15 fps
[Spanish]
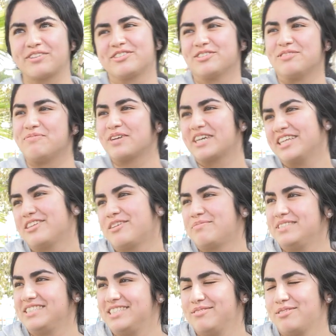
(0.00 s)
costó un poquito al
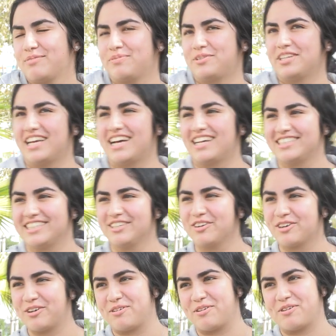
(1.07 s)
principio, pero ya tengo
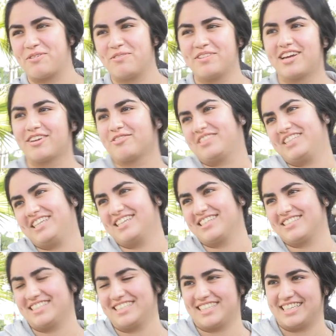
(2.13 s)
como una rutina,
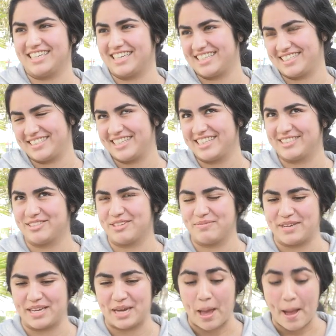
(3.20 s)
así que ya estoy
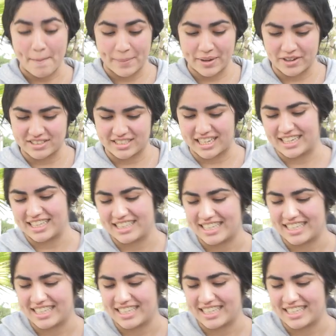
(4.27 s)
bien. pero, ¿sabes que